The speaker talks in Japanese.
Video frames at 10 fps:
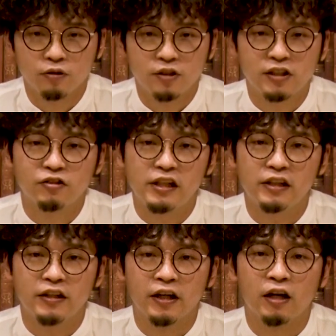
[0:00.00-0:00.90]
切
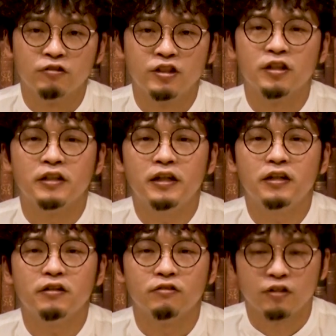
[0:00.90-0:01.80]
に願う次第
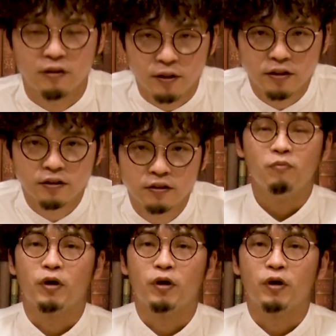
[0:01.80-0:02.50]
でございます。